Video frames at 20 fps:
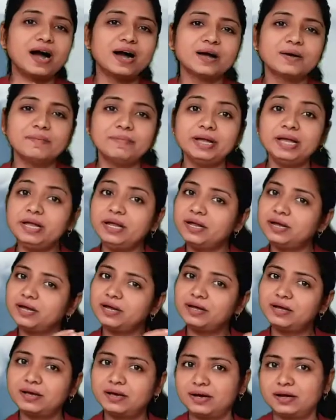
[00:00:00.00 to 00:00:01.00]
भाग में
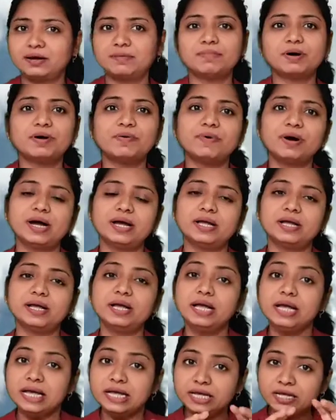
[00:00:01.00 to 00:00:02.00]
गर्म हवा है
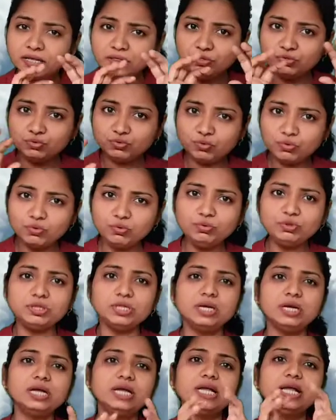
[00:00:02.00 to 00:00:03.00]
इन दोनों
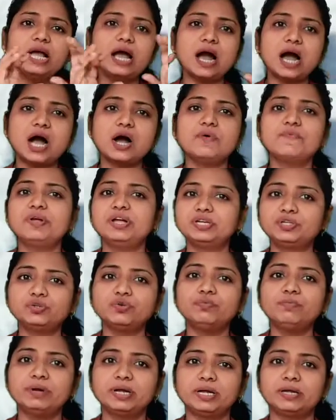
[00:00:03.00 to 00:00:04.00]
तरह के
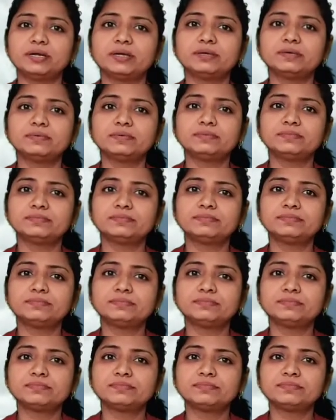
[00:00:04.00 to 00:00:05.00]
आवेशों में
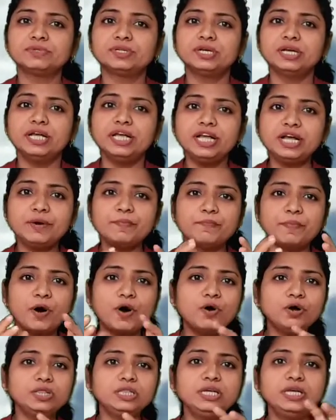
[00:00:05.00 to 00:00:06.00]
एक
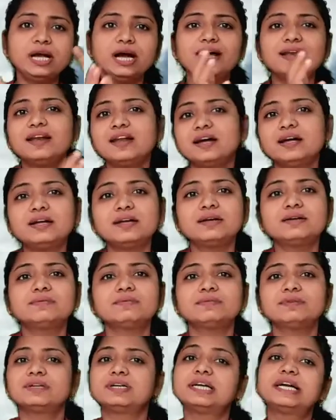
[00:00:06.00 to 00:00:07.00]
बहुत ही अलग
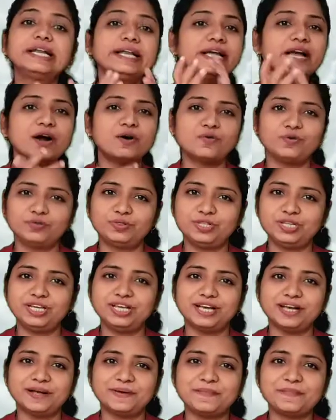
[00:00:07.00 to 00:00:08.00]
क्रिया होती
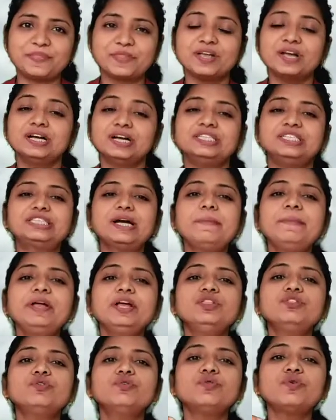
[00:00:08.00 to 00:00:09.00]
है जब
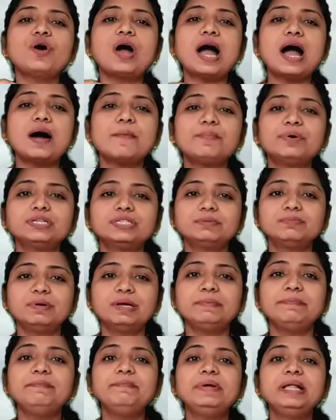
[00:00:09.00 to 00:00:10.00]
ये दोनों आपस
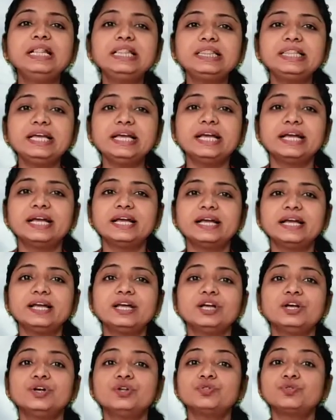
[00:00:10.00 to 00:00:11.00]
में मिलते हैं
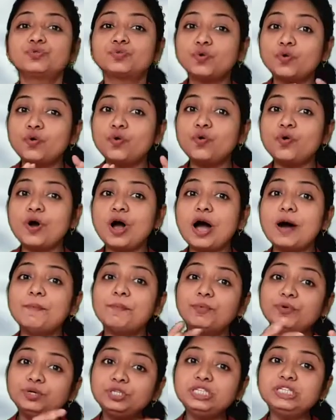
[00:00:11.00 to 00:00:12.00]
तो
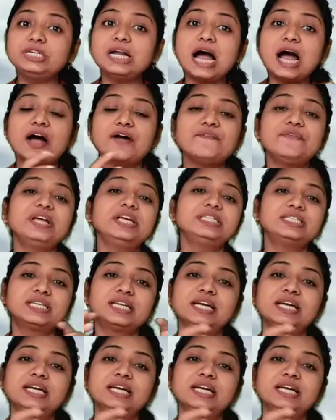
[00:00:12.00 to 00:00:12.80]
अपोजिट आवेश